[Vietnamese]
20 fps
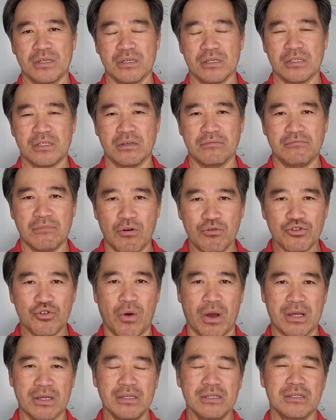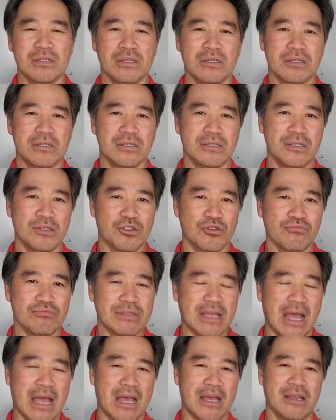sự mâu thuẫn nhưng chúng
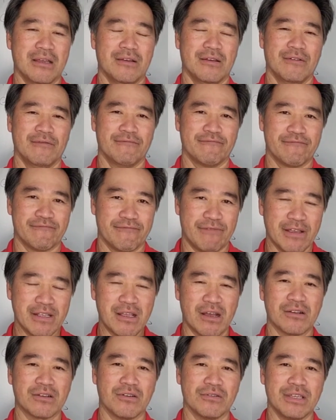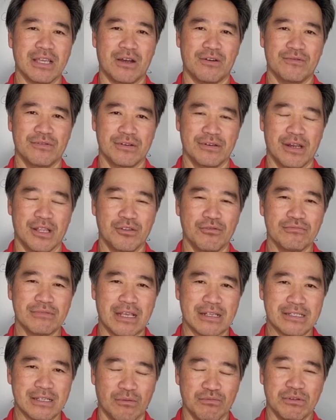ta phải cần có nhau để chúng
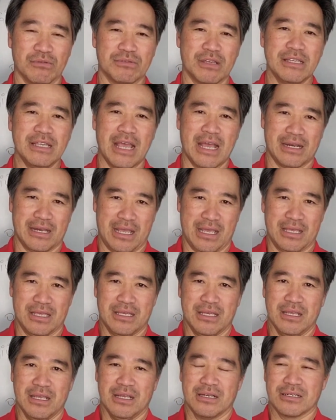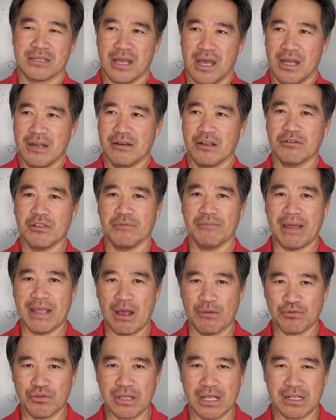ta sống trong thế gian này đó đó những bài
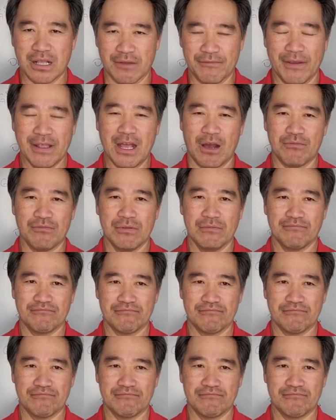học chúng ta cần phải học